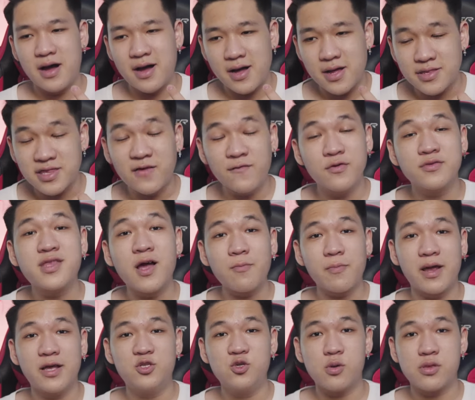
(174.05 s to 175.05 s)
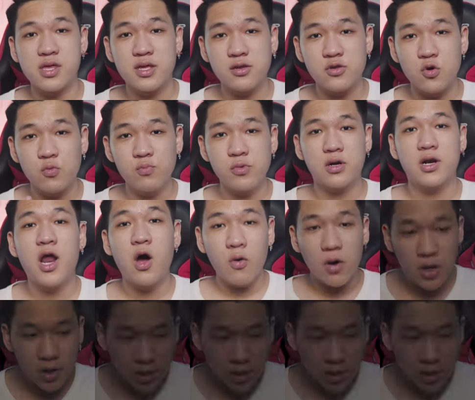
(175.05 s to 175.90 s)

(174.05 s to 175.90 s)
ờ, sáp vuốt tóc này chúng sẽ dùng được lâu